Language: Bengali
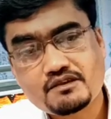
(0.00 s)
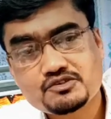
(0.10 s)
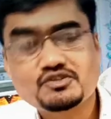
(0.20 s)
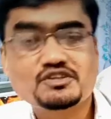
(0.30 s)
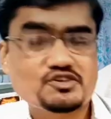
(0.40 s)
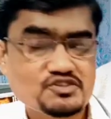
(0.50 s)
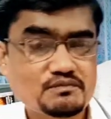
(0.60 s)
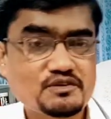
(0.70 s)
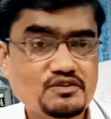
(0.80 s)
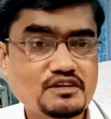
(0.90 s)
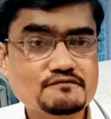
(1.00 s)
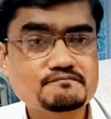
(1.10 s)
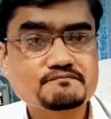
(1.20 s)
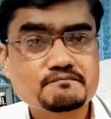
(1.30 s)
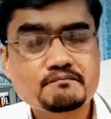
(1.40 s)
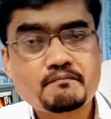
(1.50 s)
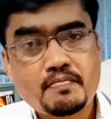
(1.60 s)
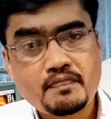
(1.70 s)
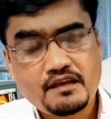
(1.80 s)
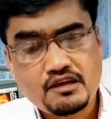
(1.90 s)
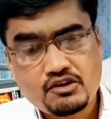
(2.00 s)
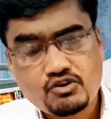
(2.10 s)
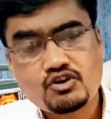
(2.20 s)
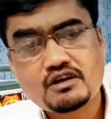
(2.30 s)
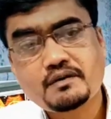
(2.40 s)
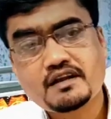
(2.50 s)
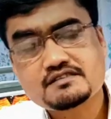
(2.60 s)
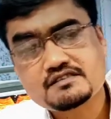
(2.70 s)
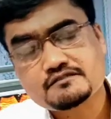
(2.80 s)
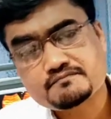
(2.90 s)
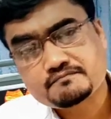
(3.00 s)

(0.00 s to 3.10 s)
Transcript: শুধু দর্শক মণ্ডলী করোনা ভাইরাসের